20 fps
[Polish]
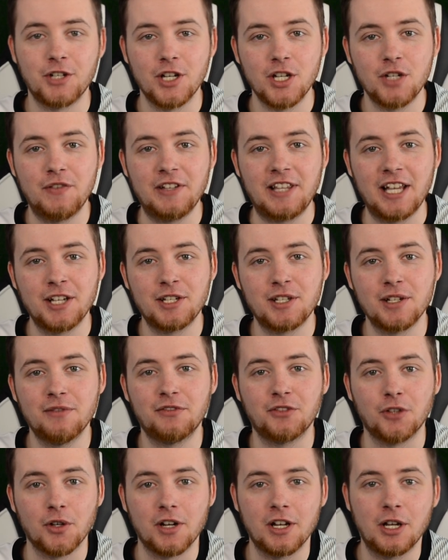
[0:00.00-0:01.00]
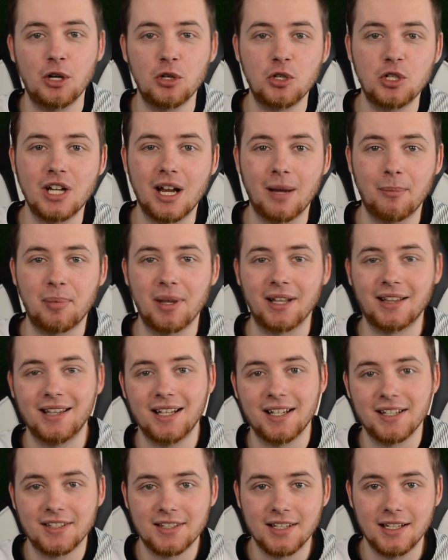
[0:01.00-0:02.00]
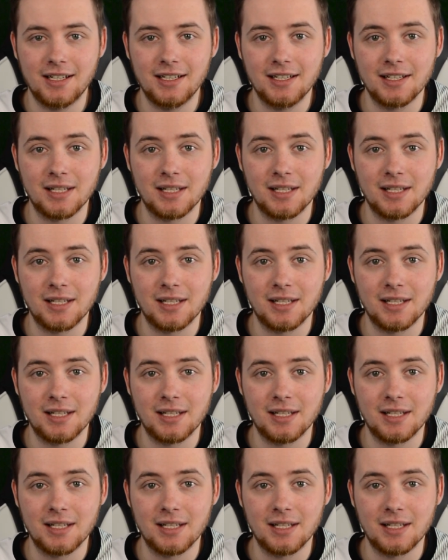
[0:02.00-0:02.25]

Cześć, witajcie, wtorek godzina 15.